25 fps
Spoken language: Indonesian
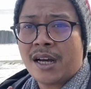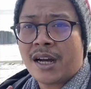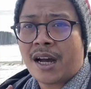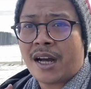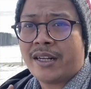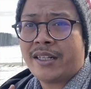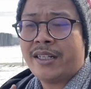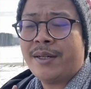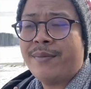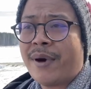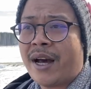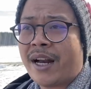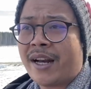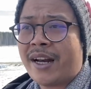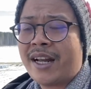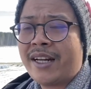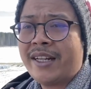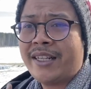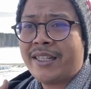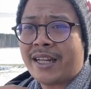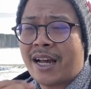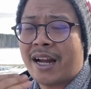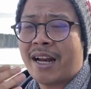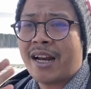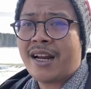di mana di
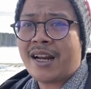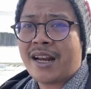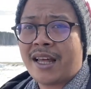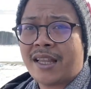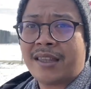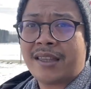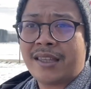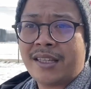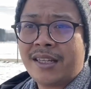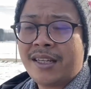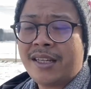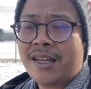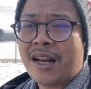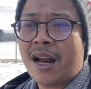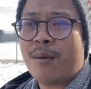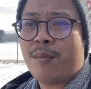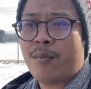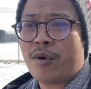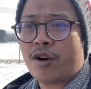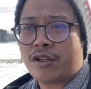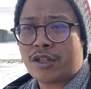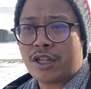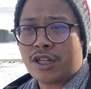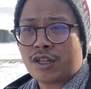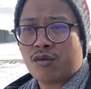sana nanti dalam
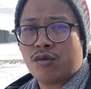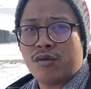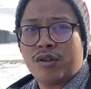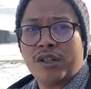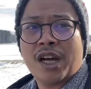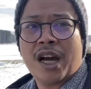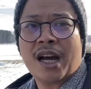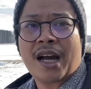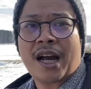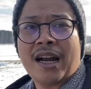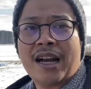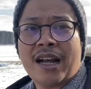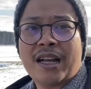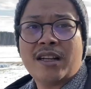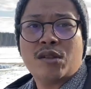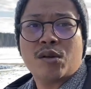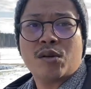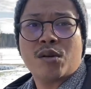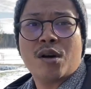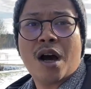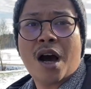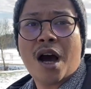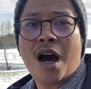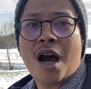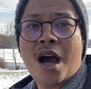proses kuliah kalian
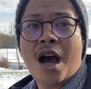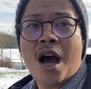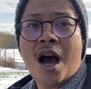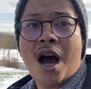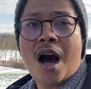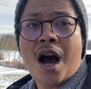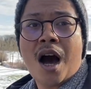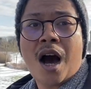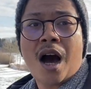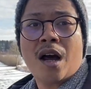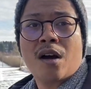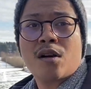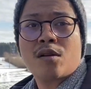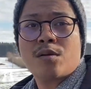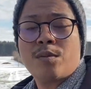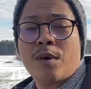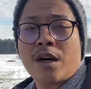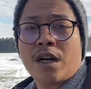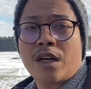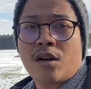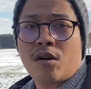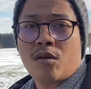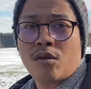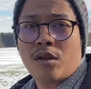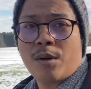juga harus
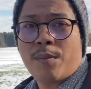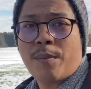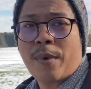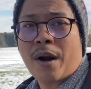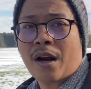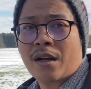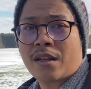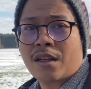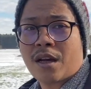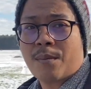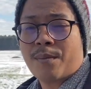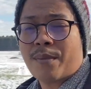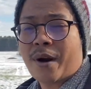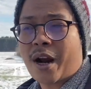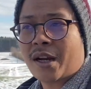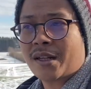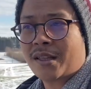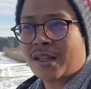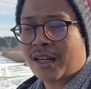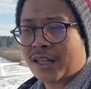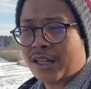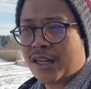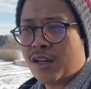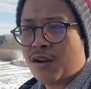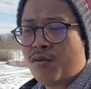mengikuti
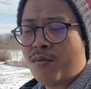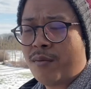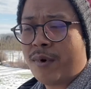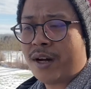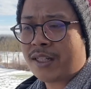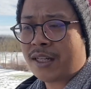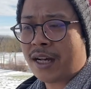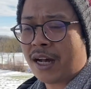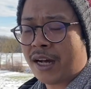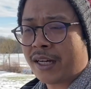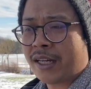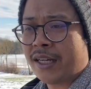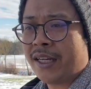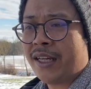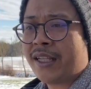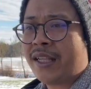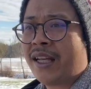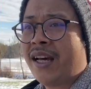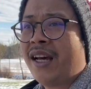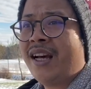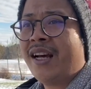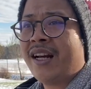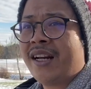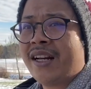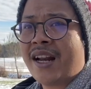praktek-praktek di rumah sakit
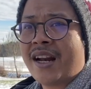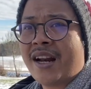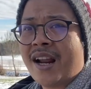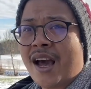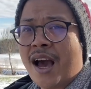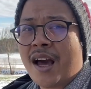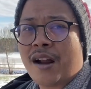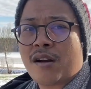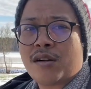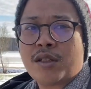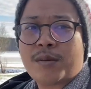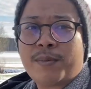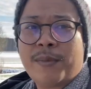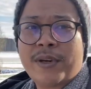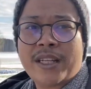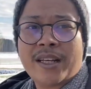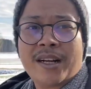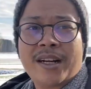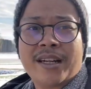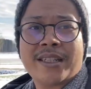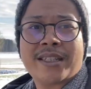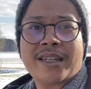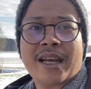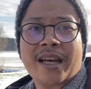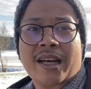dan harus
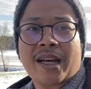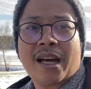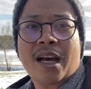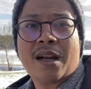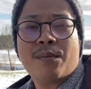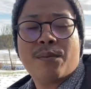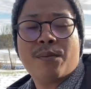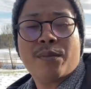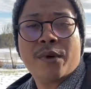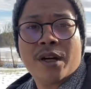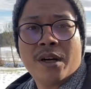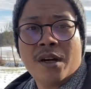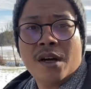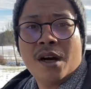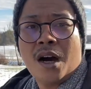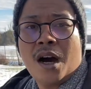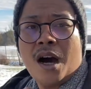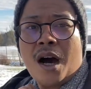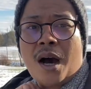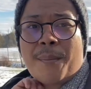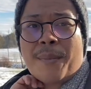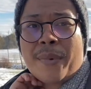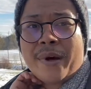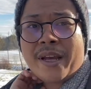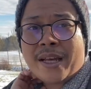menyelesaikan
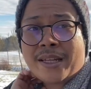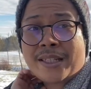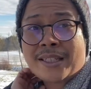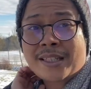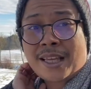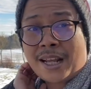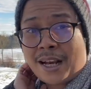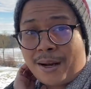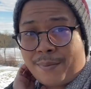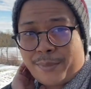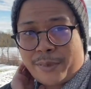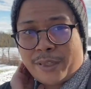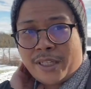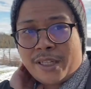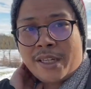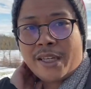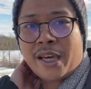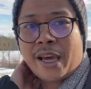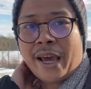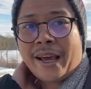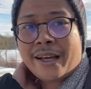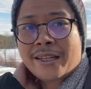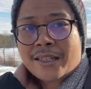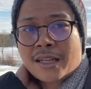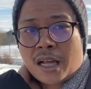apa ya
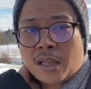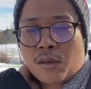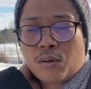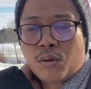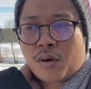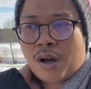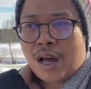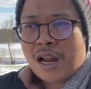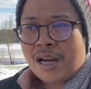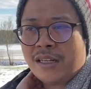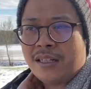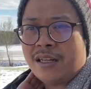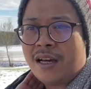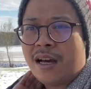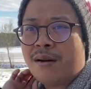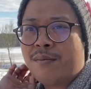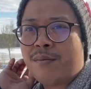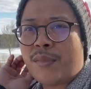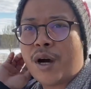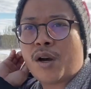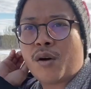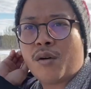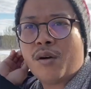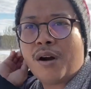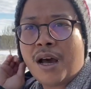skripsi S1 kalian
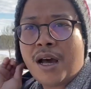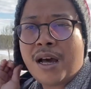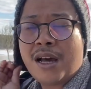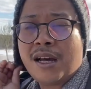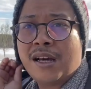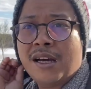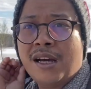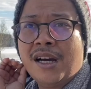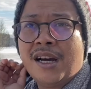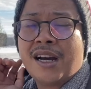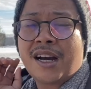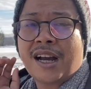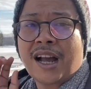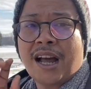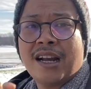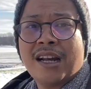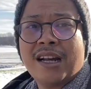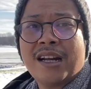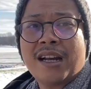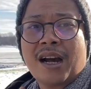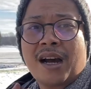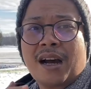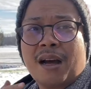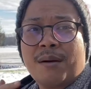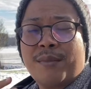barulah
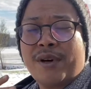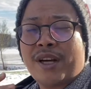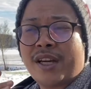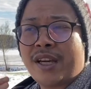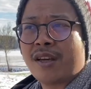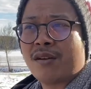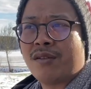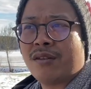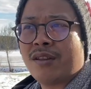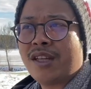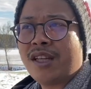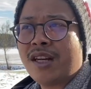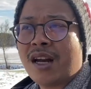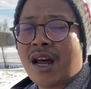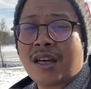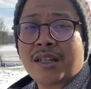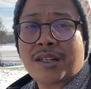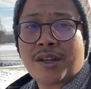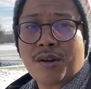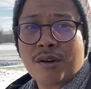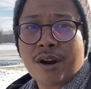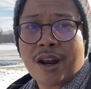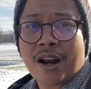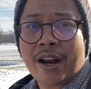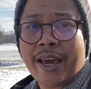kalian akan mengikuti
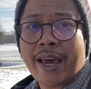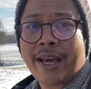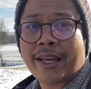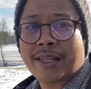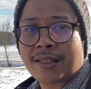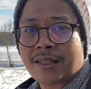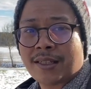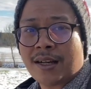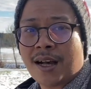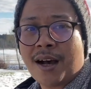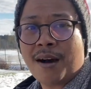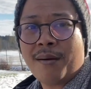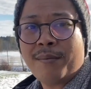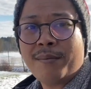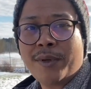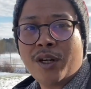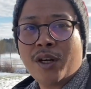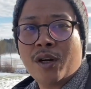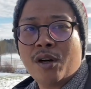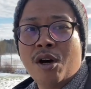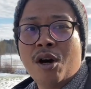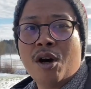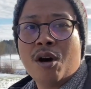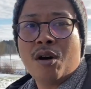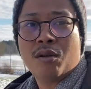national exam
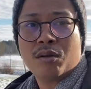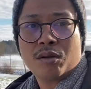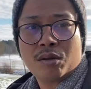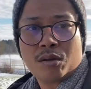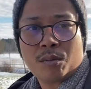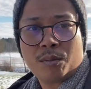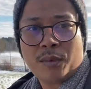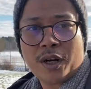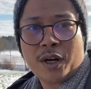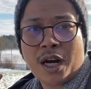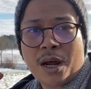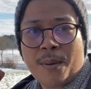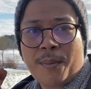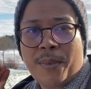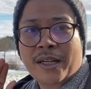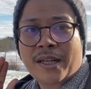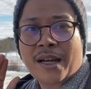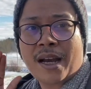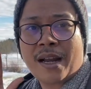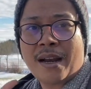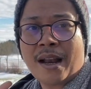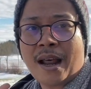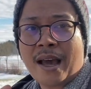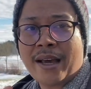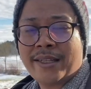untuk
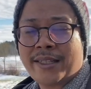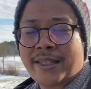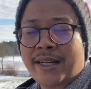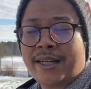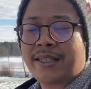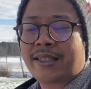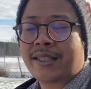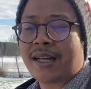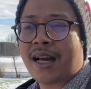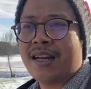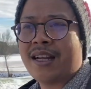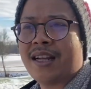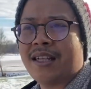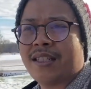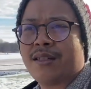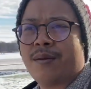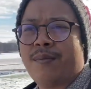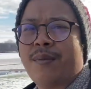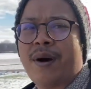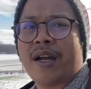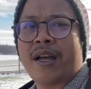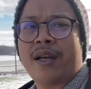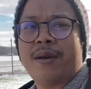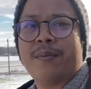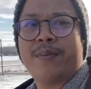mendapatkan license kalian
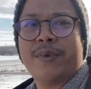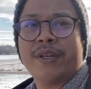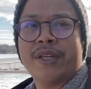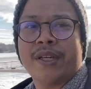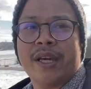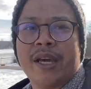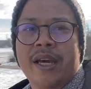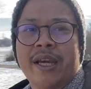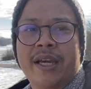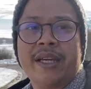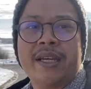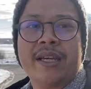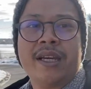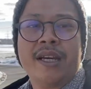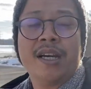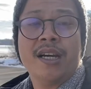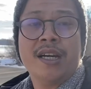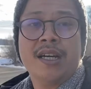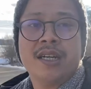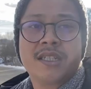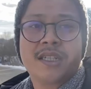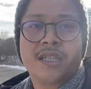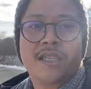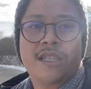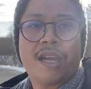sebagai PA.
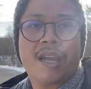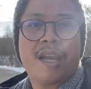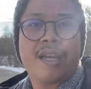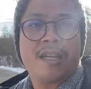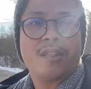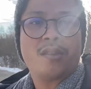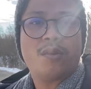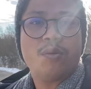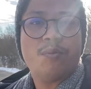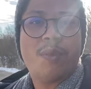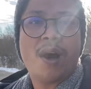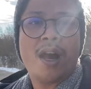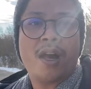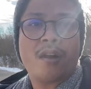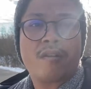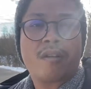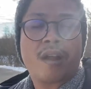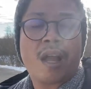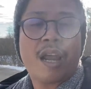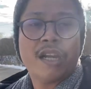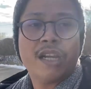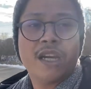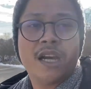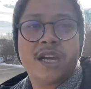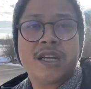Setelah itu baru
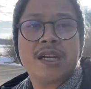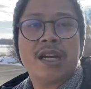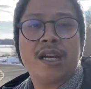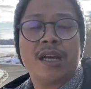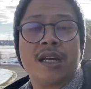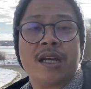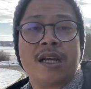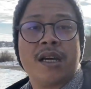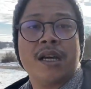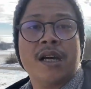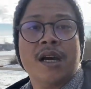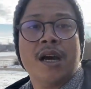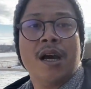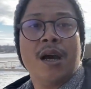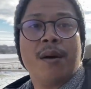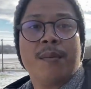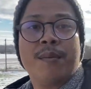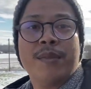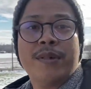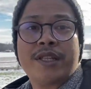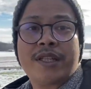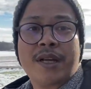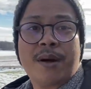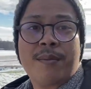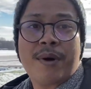kalian
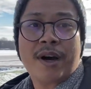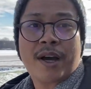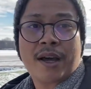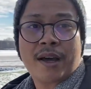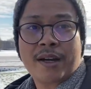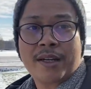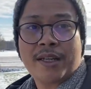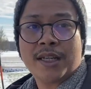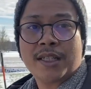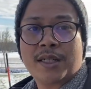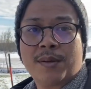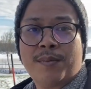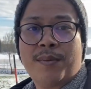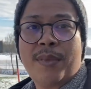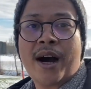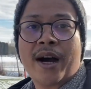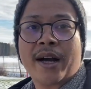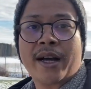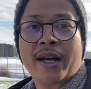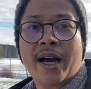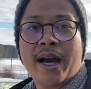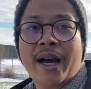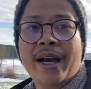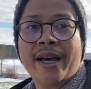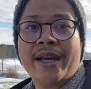bisa bekerja
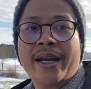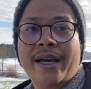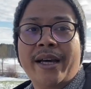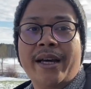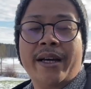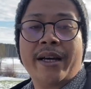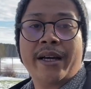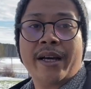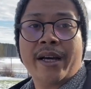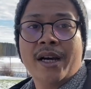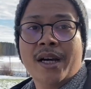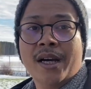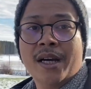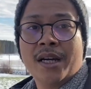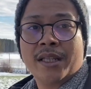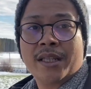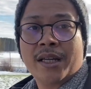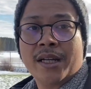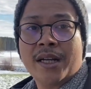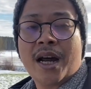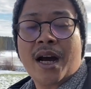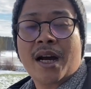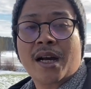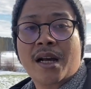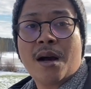sebagai
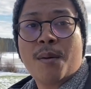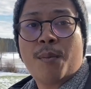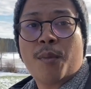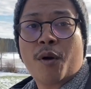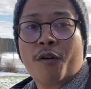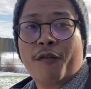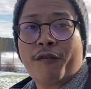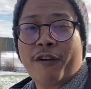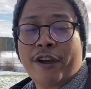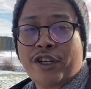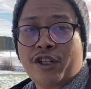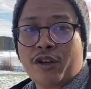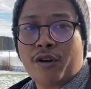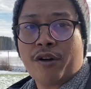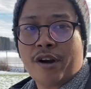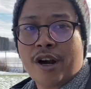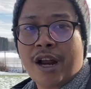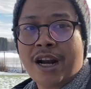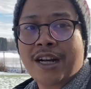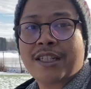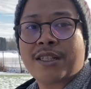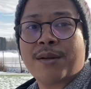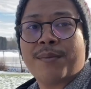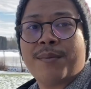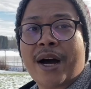tenaga
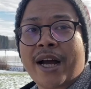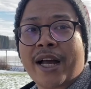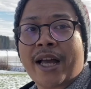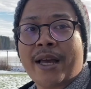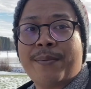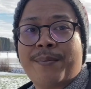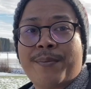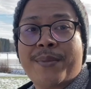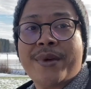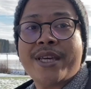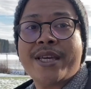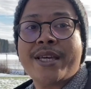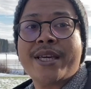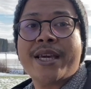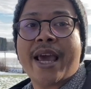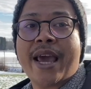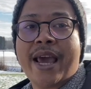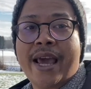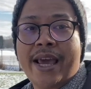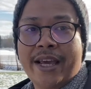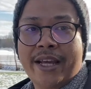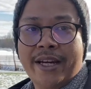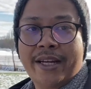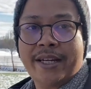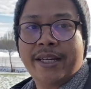profesional sebagai
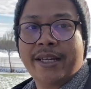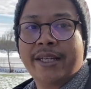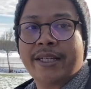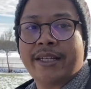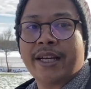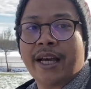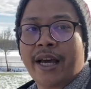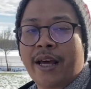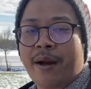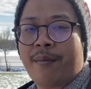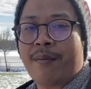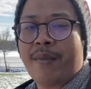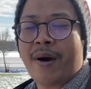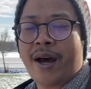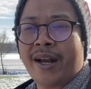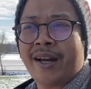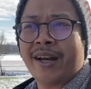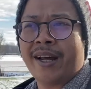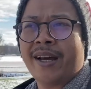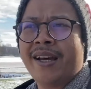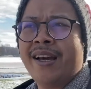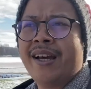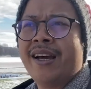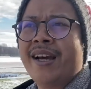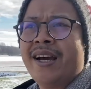PA di Jerman.
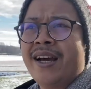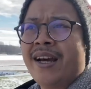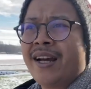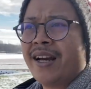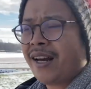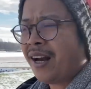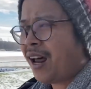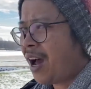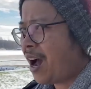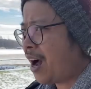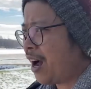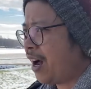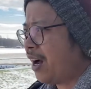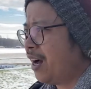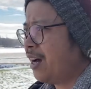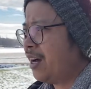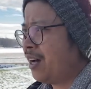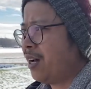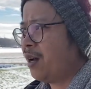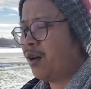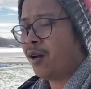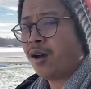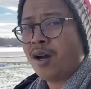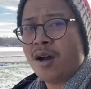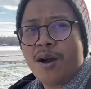Nah,
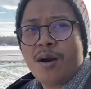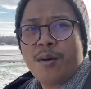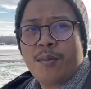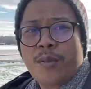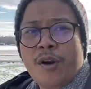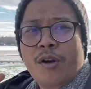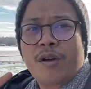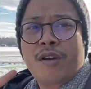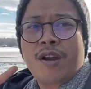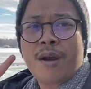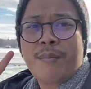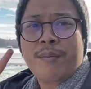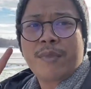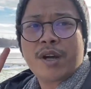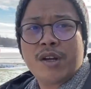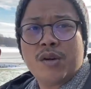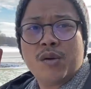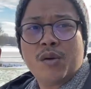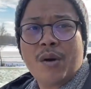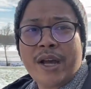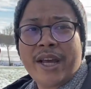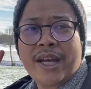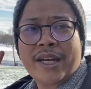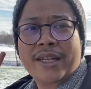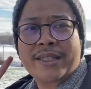program
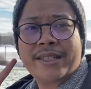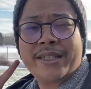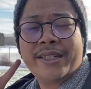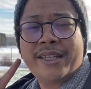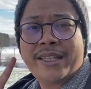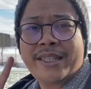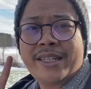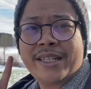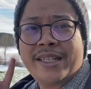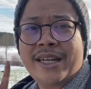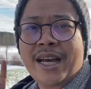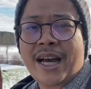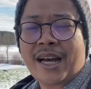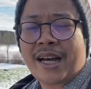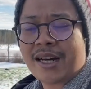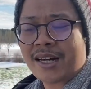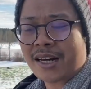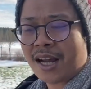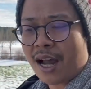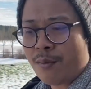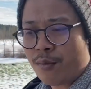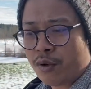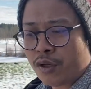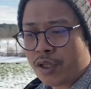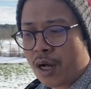kedua yang disediakan
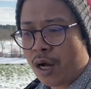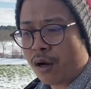kampus